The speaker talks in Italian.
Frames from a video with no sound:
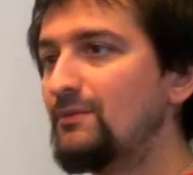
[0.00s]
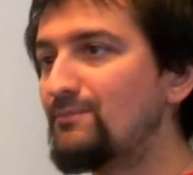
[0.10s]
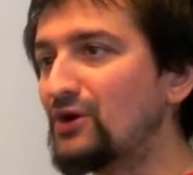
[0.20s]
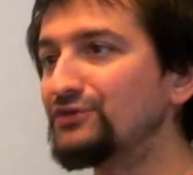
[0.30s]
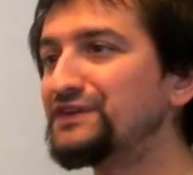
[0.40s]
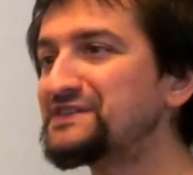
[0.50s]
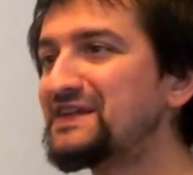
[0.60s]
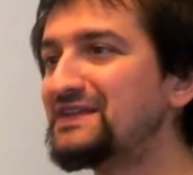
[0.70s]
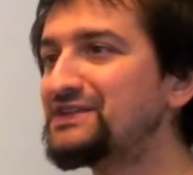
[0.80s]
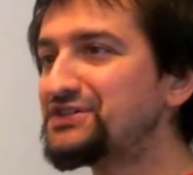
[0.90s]
Ma cosa
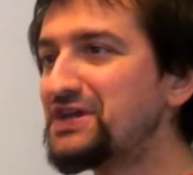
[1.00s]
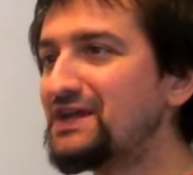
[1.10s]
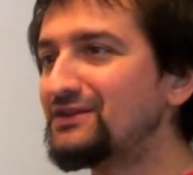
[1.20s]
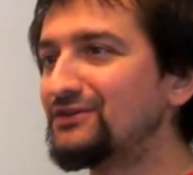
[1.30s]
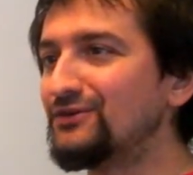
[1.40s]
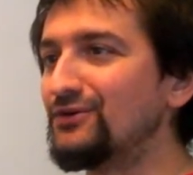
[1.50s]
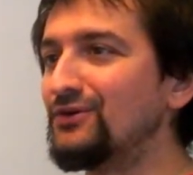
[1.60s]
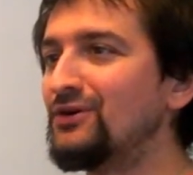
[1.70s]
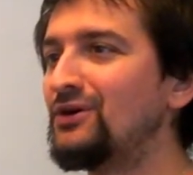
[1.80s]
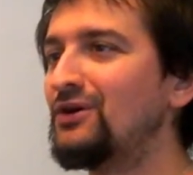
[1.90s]
stai
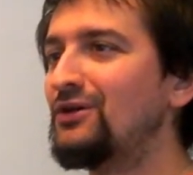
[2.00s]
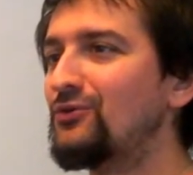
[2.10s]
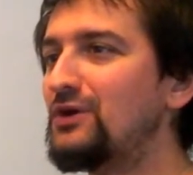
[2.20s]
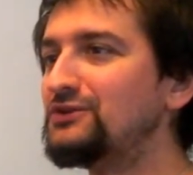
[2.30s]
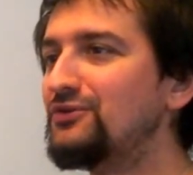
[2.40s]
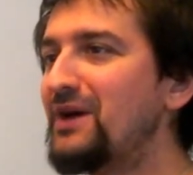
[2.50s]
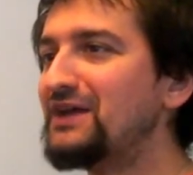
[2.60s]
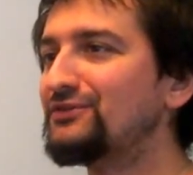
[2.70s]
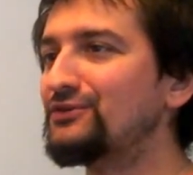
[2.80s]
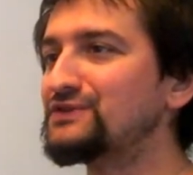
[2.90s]
dicendo? Quando mai
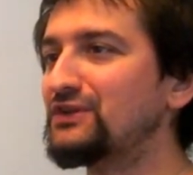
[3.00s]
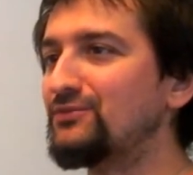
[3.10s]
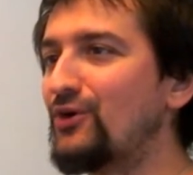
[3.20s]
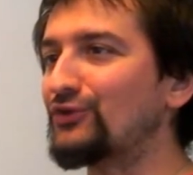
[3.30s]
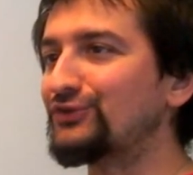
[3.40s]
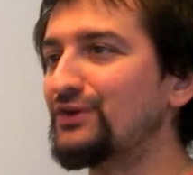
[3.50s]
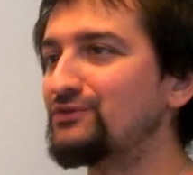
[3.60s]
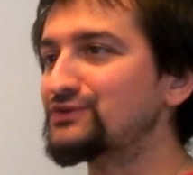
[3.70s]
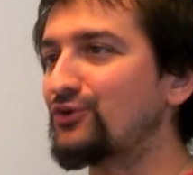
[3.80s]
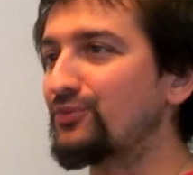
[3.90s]
sono stato morso da uno
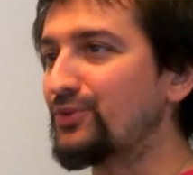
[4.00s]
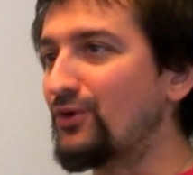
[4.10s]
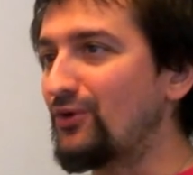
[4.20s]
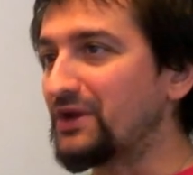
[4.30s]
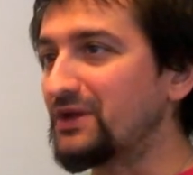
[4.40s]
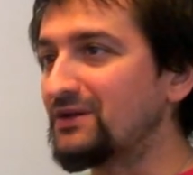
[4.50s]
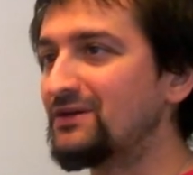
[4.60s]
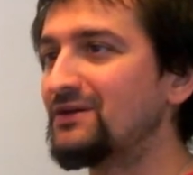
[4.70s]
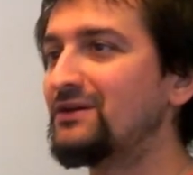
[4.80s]
scorpione?